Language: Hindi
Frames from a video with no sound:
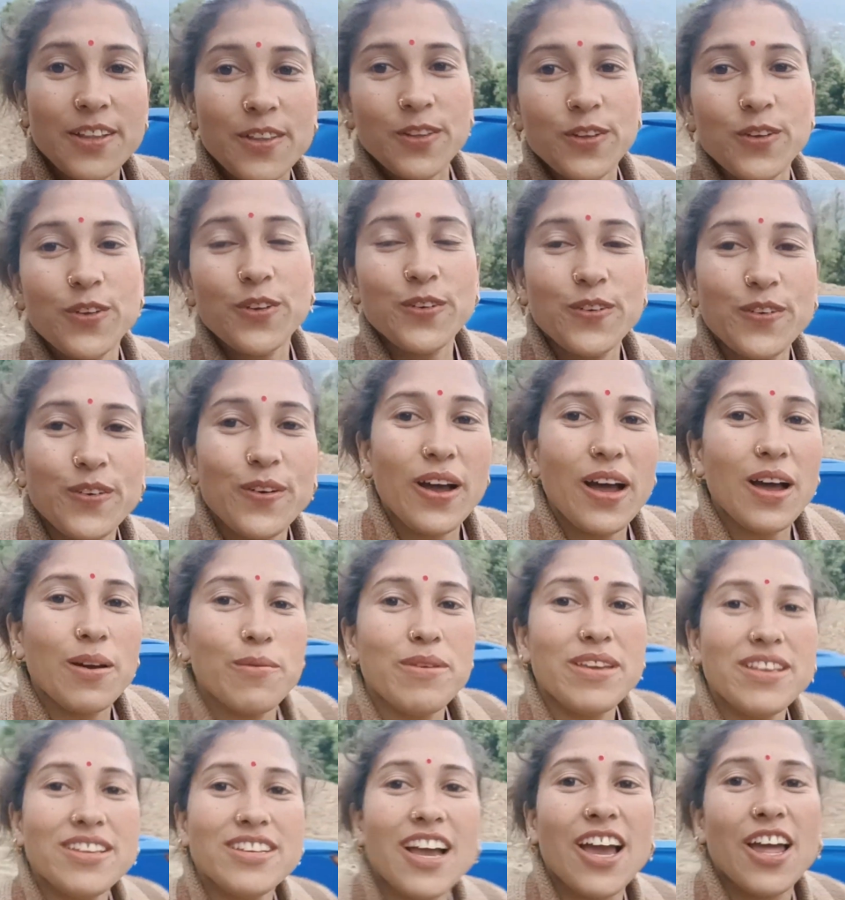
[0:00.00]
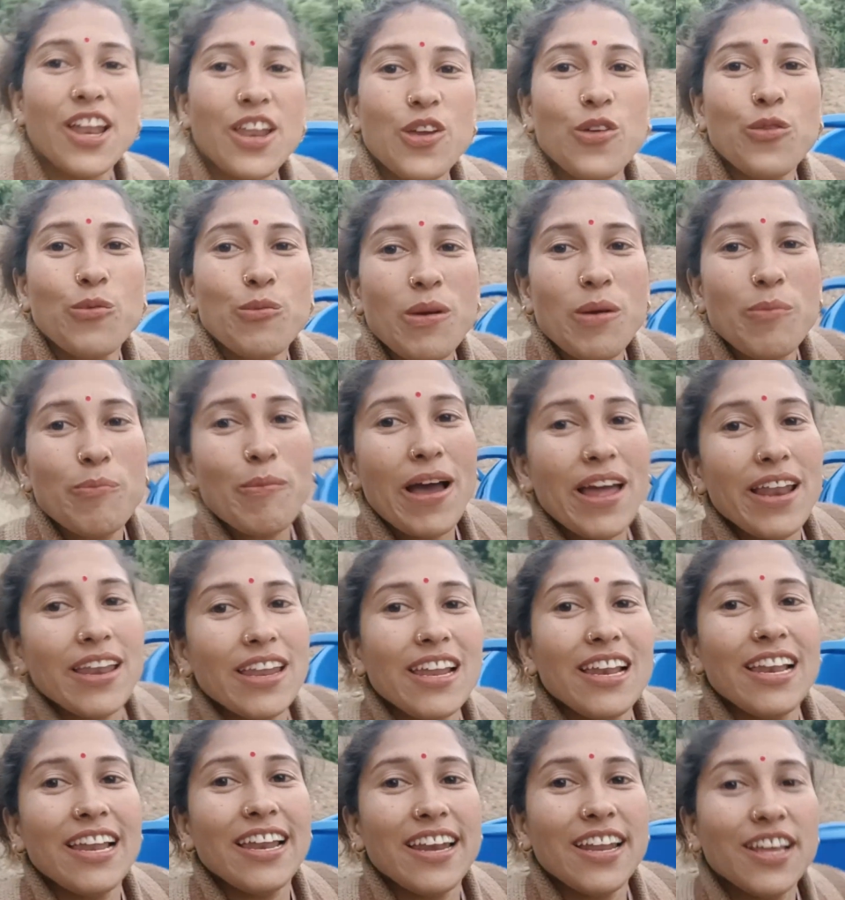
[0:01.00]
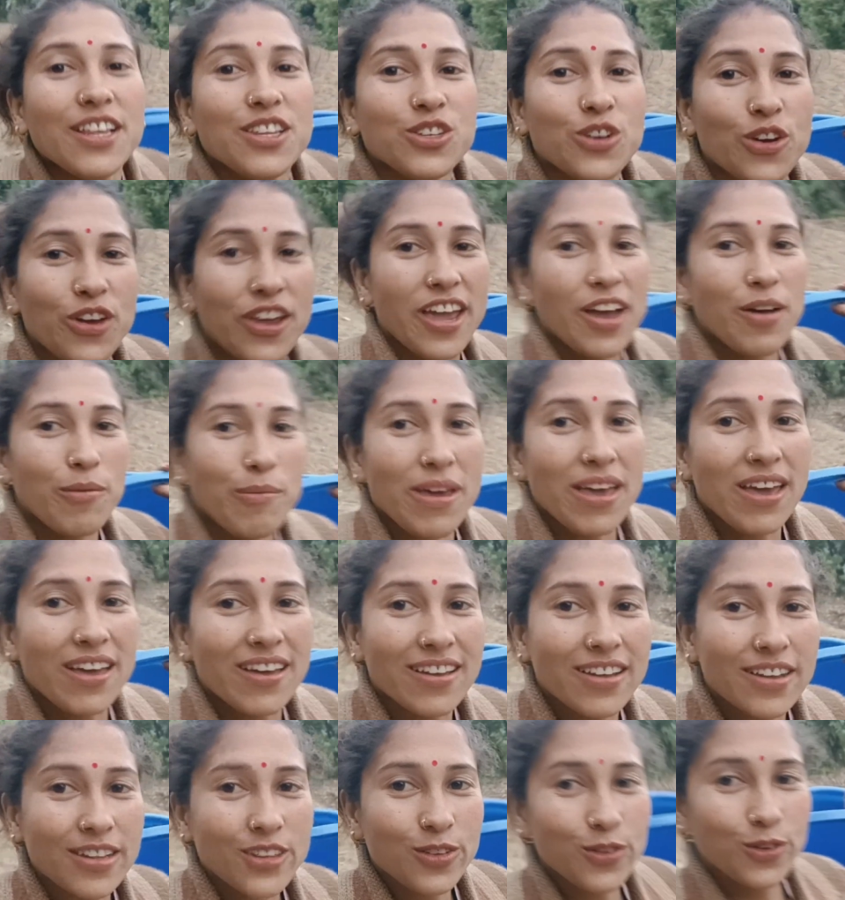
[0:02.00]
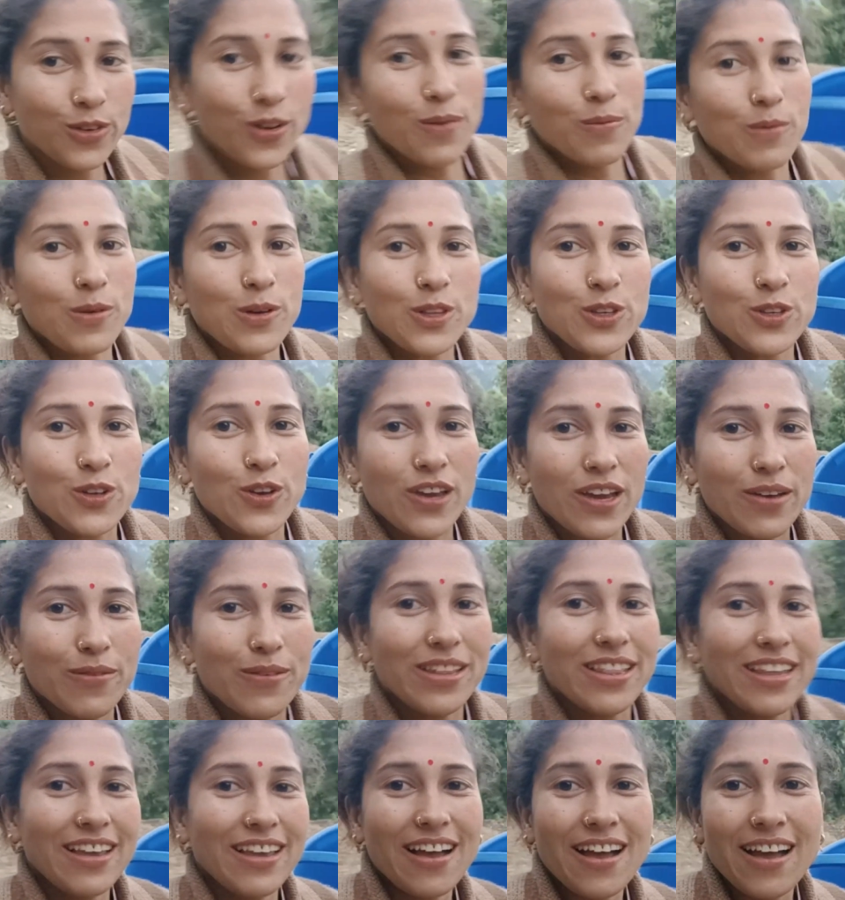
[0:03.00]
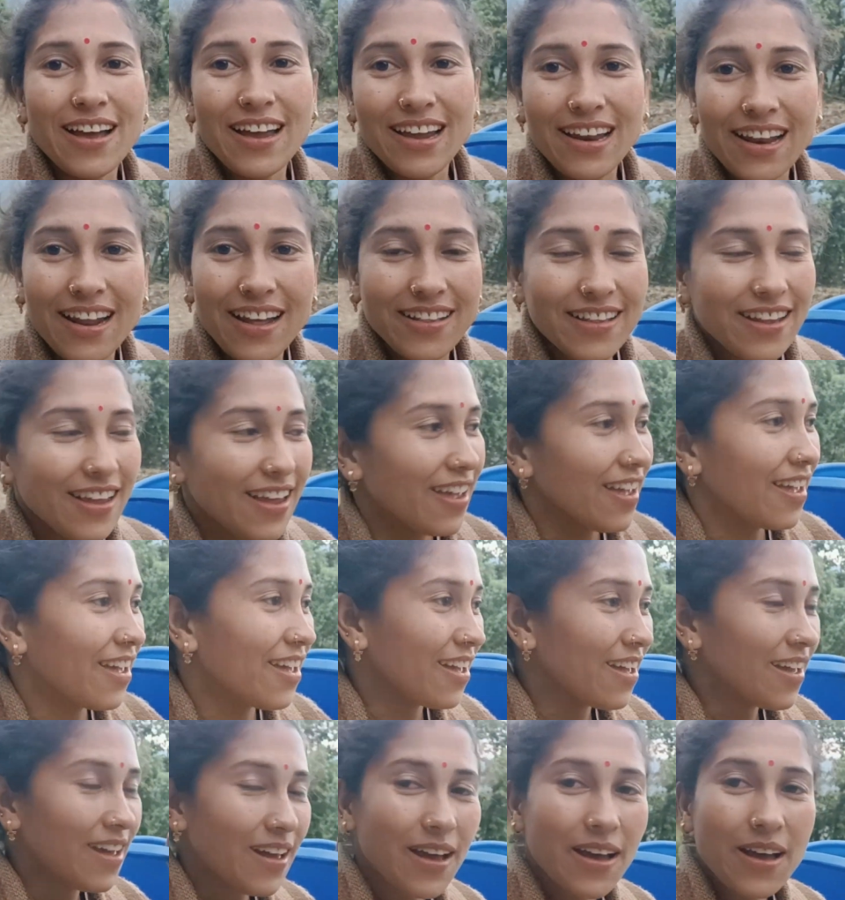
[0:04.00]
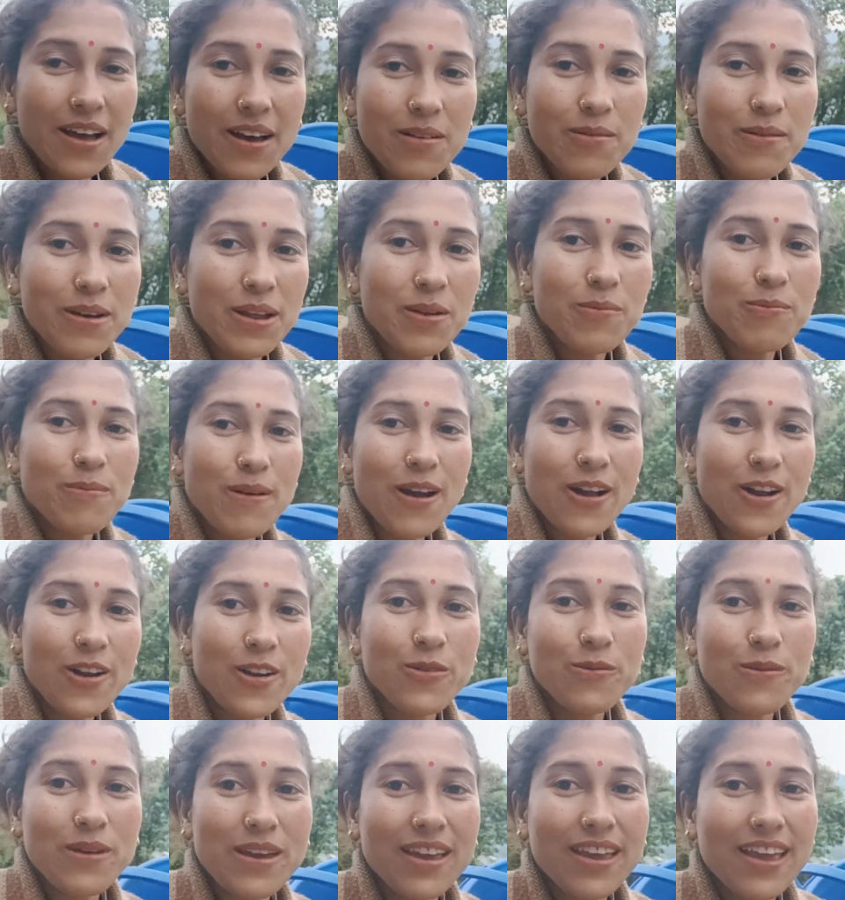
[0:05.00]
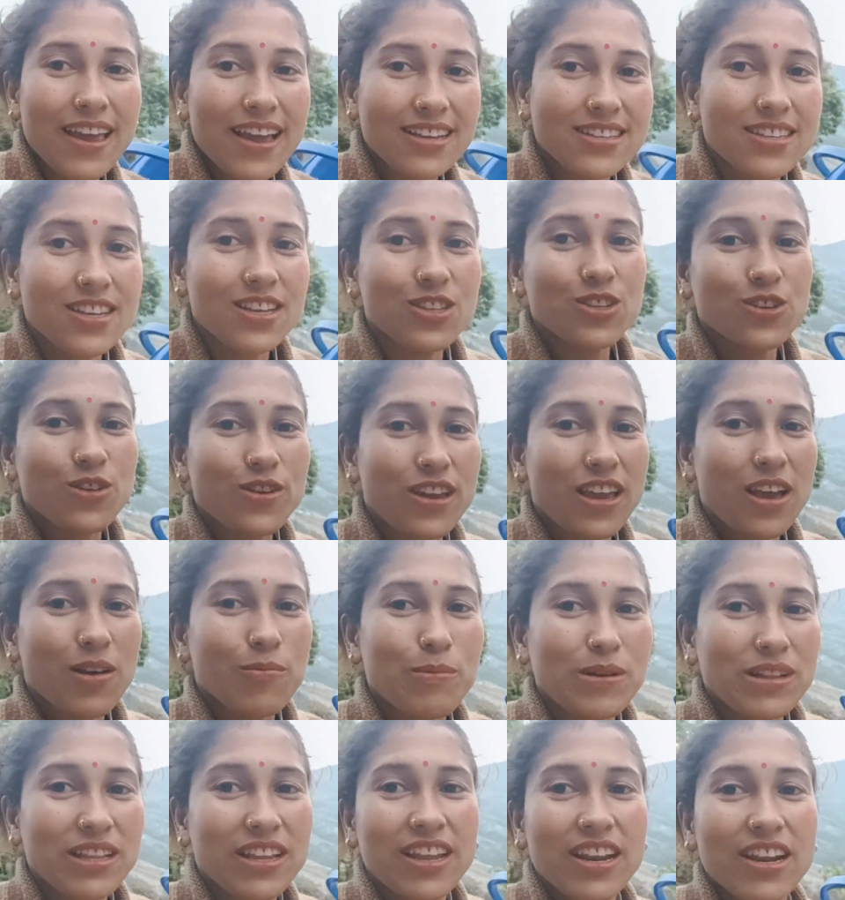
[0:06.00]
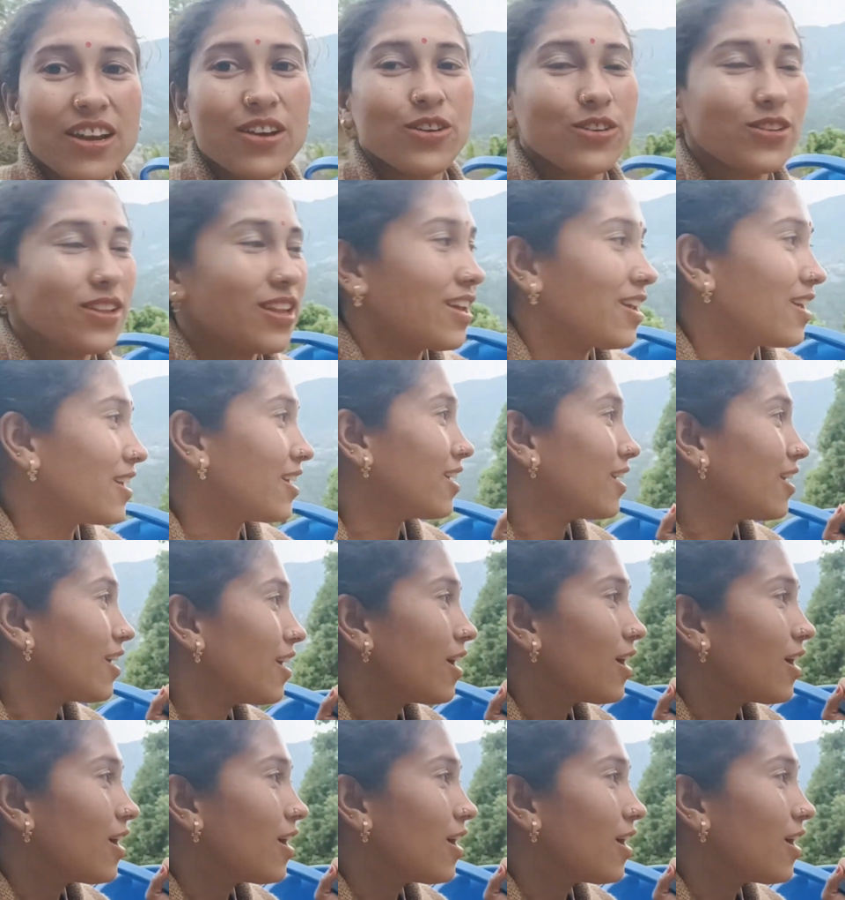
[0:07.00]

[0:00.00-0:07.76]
तो अभी जा रही हूँ मैं पानी लेने छोया में तो आपको छोया भी दिखा के लाते हैं हमारे पहाड़ में कैसे छोया पंदेरा होते हैं